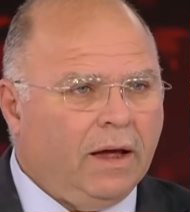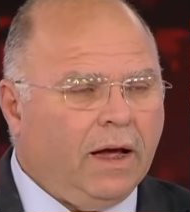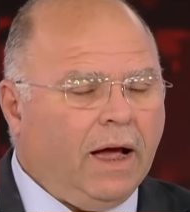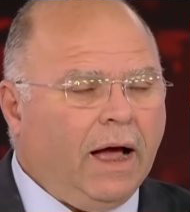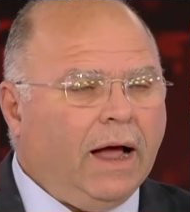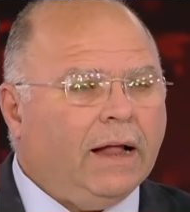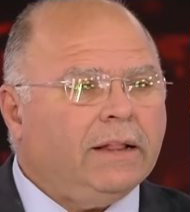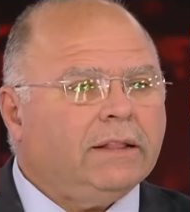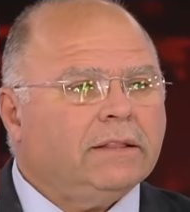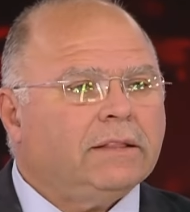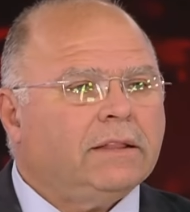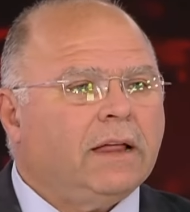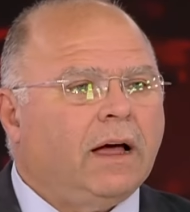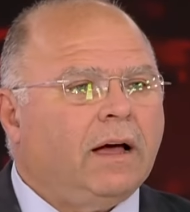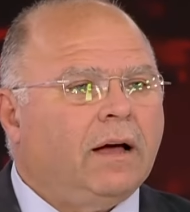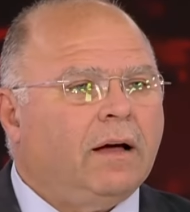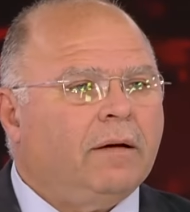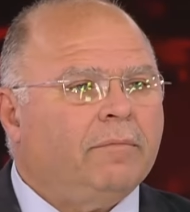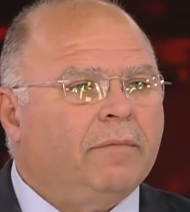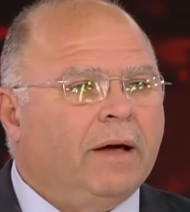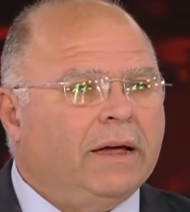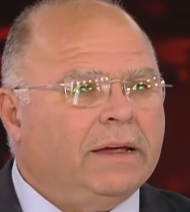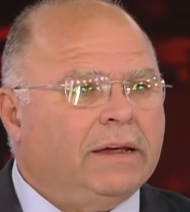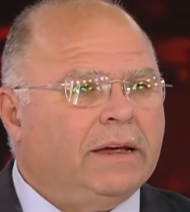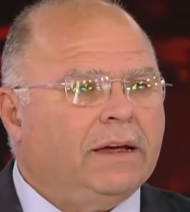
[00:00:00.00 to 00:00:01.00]

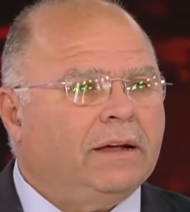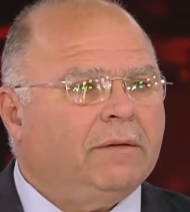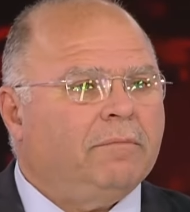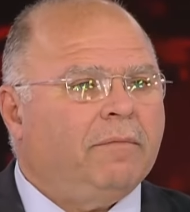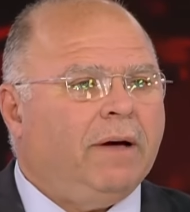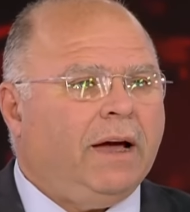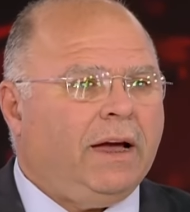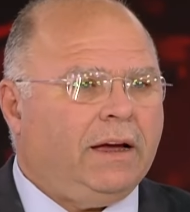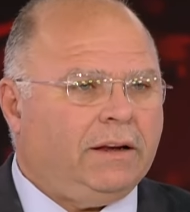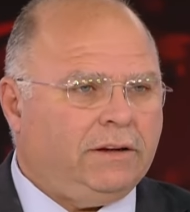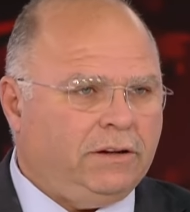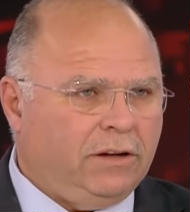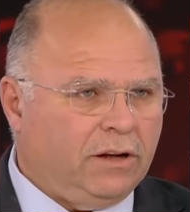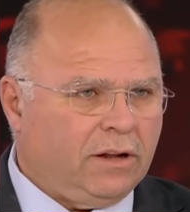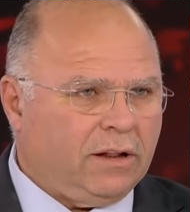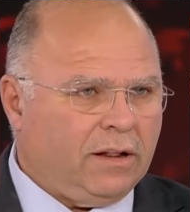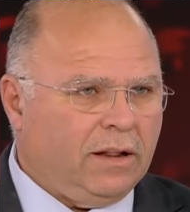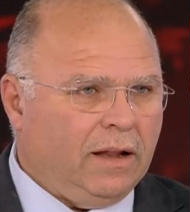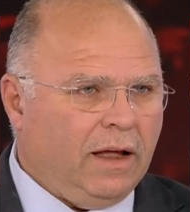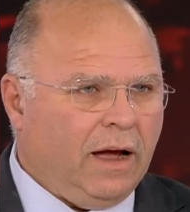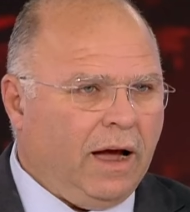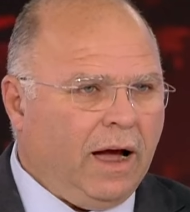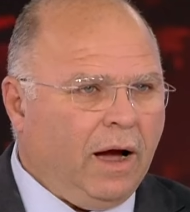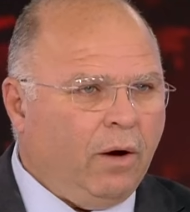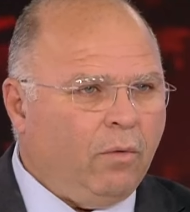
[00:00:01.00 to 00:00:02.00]
حتى بيان ما عاد
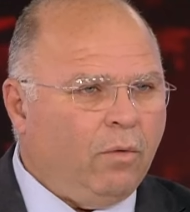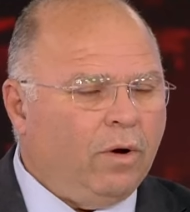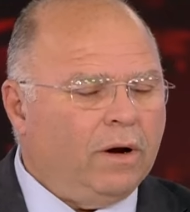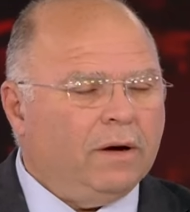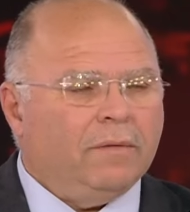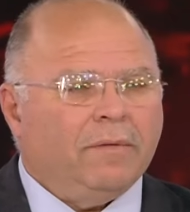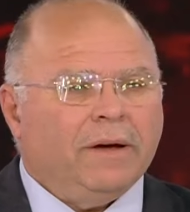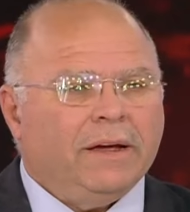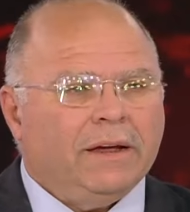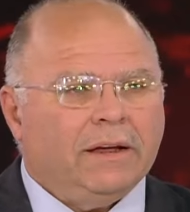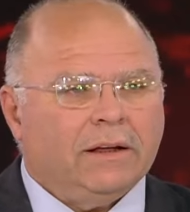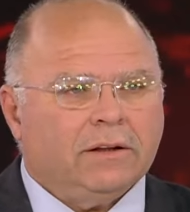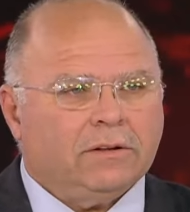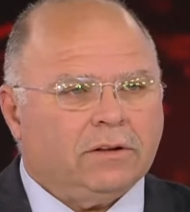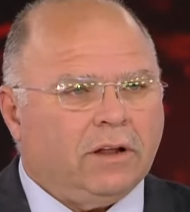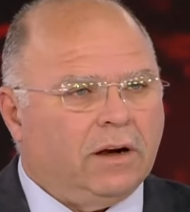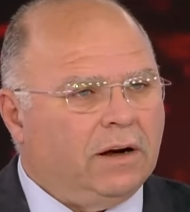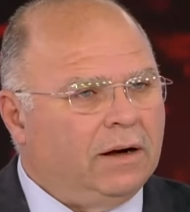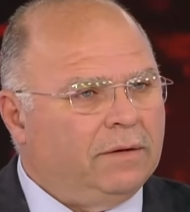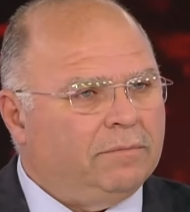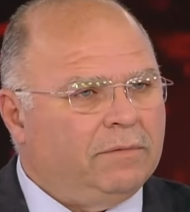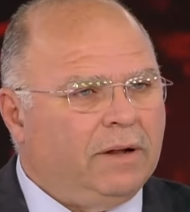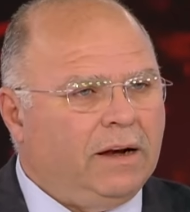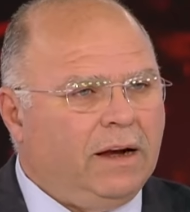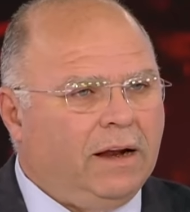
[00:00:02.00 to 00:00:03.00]
يطلع أول بيان
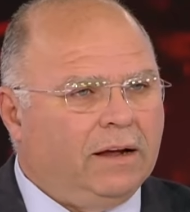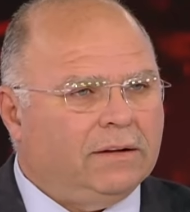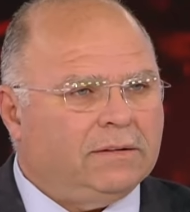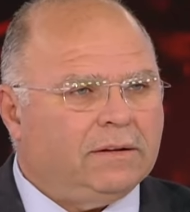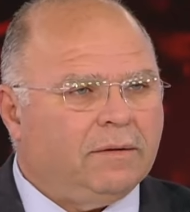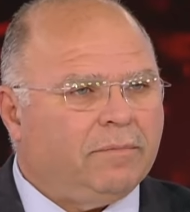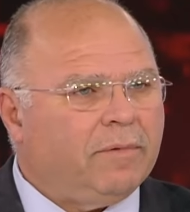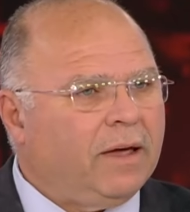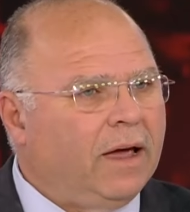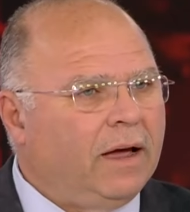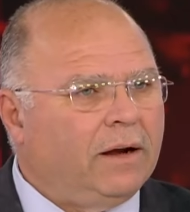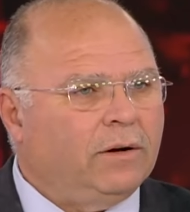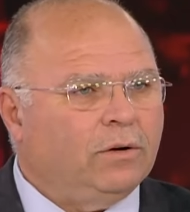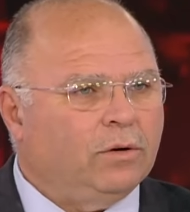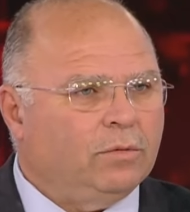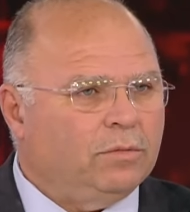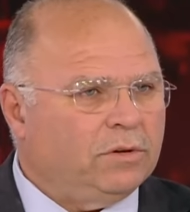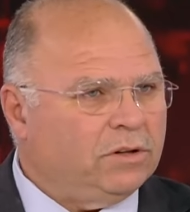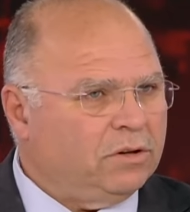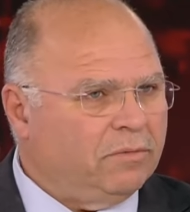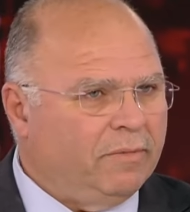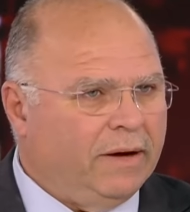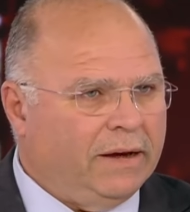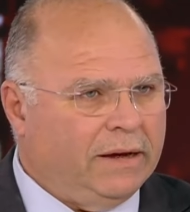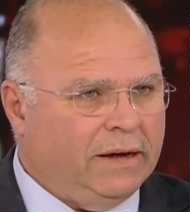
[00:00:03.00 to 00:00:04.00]
طلع من الحزب كأنه
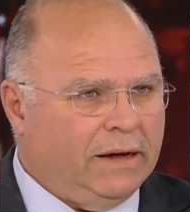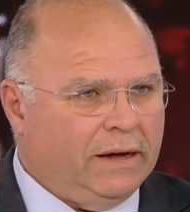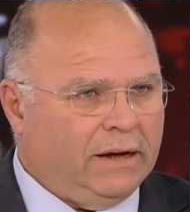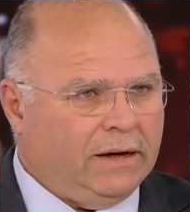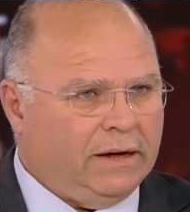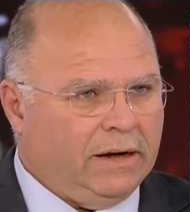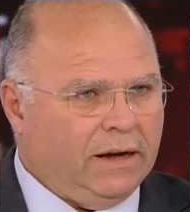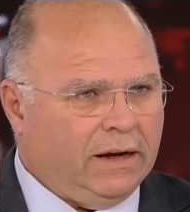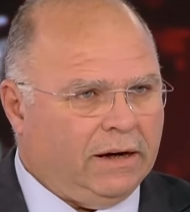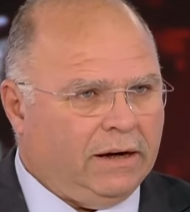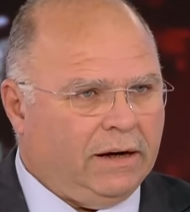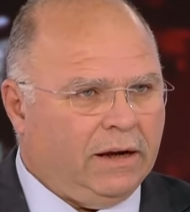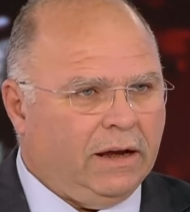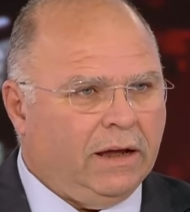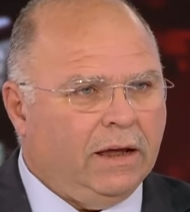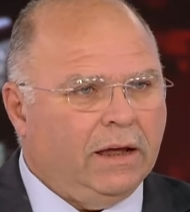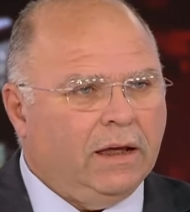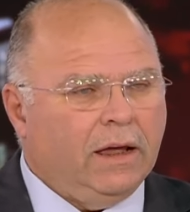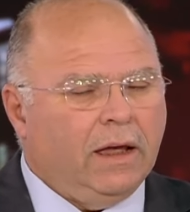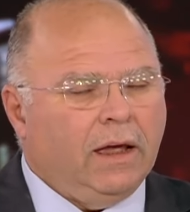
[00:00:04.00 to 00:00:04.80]
مش بيان يعني